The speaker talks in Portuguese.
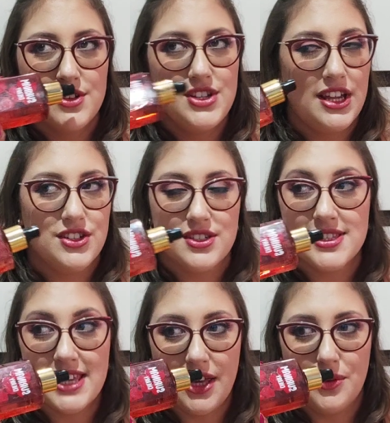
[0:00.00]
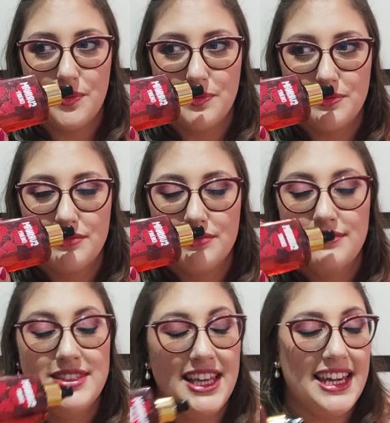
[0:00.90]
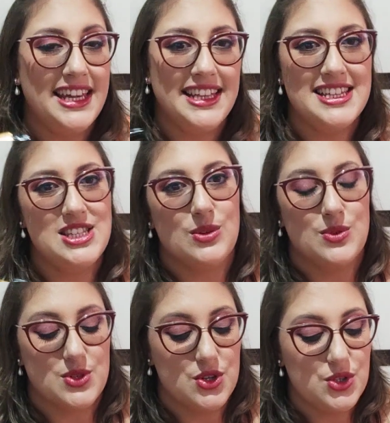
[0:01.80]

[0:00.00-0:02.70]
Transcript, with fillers: Gente, sério. Delicioso.